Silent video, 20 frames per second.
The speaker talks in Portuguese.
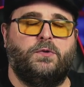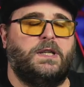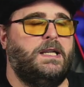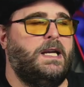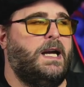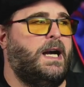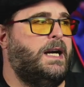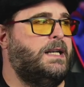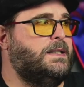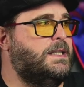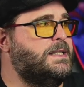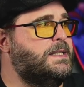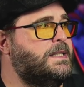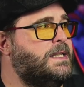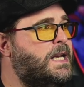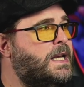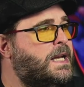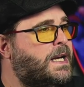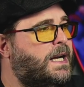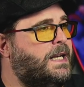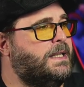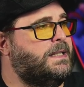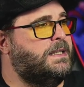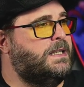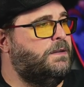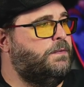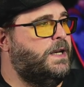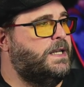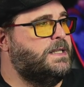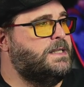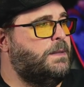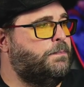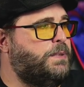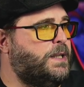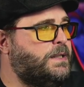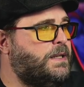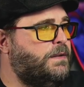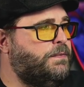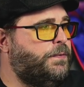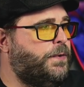criadas através da
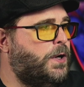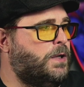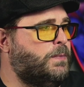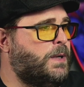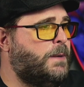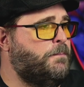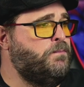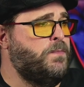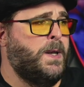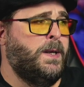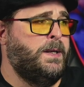plataforma.